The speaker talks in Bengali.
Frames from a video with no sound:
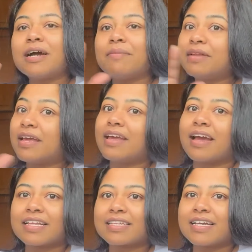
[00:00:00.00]
সামনেই
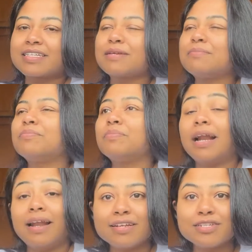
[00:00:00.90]
একটা আইসক্রিম
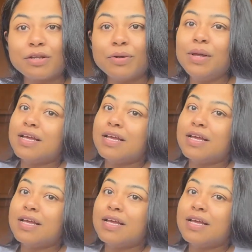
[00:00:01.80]
পার্লার ছিল